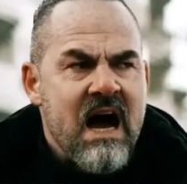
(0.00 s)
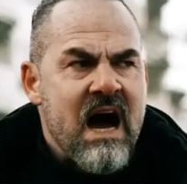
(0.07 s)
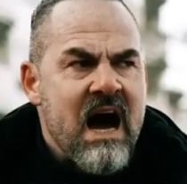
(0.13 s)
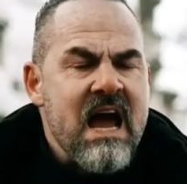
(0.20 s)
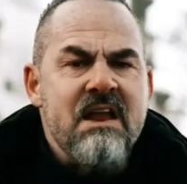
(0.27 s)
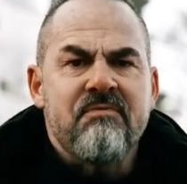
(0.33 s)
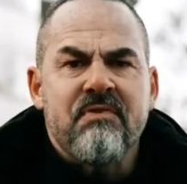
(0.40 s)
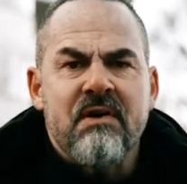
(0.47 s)

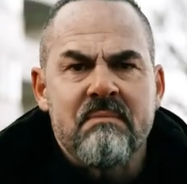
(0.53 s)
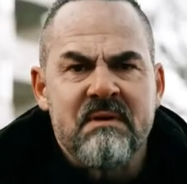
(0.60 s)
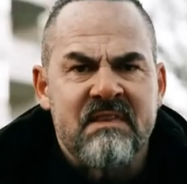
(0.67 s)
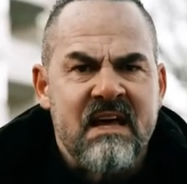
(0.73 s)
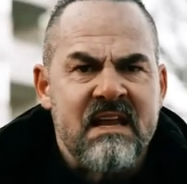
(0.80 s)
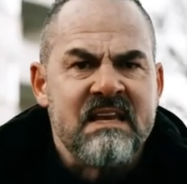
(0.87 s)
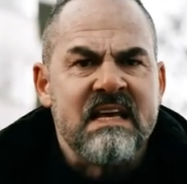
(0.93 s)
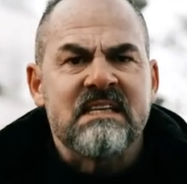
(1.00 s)
Einfach
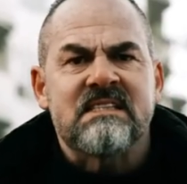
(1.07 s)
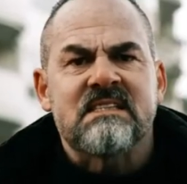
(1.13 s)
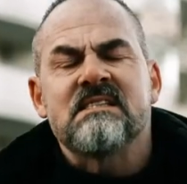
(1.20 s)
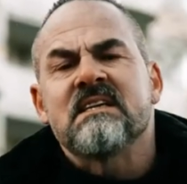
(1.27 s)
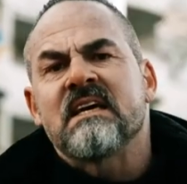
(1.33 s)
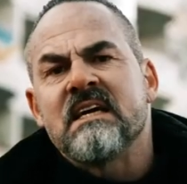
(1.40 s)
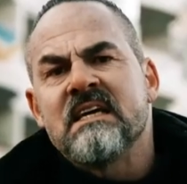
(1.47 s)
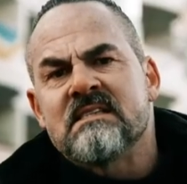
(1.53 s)
mit der
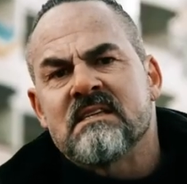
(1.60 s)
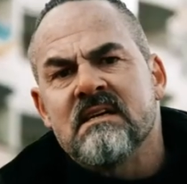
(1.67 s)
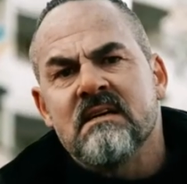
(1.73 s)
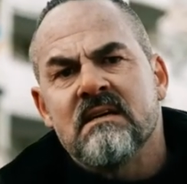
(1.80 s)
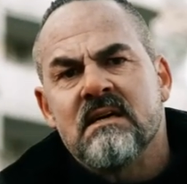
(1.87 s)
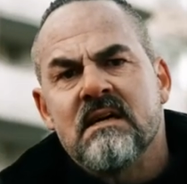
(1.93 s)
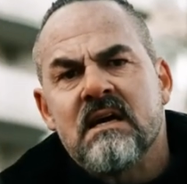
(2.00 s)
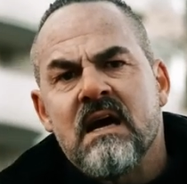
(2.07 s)
nächsten
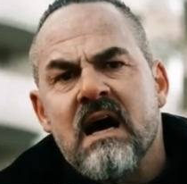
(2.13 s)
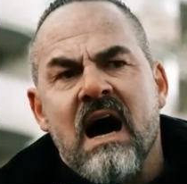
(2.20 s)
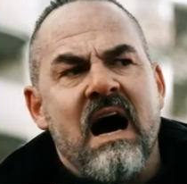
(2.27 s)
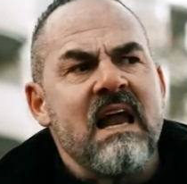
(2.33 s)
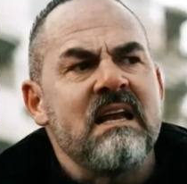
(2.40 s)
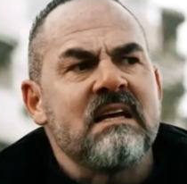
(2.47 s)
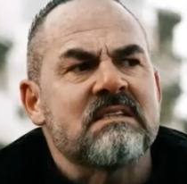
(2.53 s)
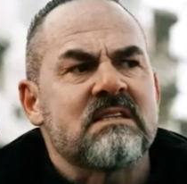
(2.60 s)
Krise
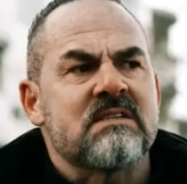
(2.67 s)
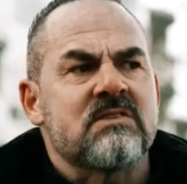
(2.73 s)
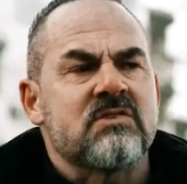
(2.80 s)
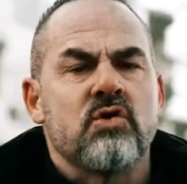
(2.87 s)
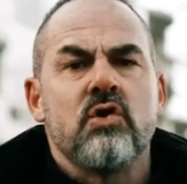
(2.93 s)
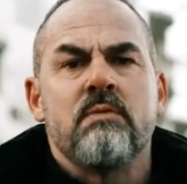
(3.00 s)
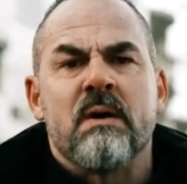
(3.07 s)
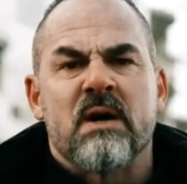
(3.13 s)
alles
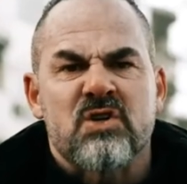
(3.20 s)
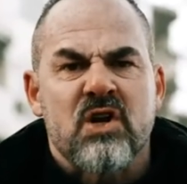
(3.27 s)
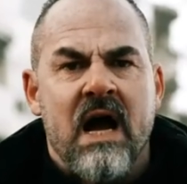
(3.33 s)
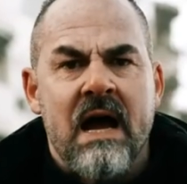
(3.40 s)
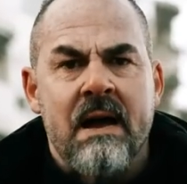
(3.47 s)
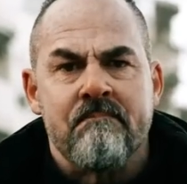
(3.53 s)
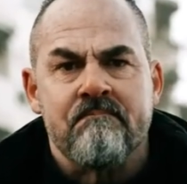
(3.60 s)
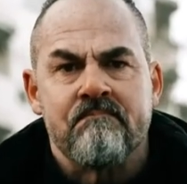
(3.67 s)
zu
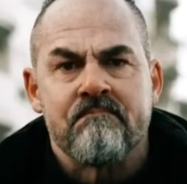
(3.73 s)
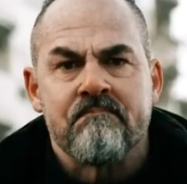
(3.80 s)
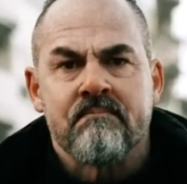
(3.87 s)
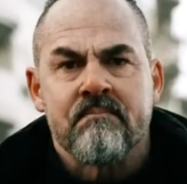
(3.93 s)
überschreiben.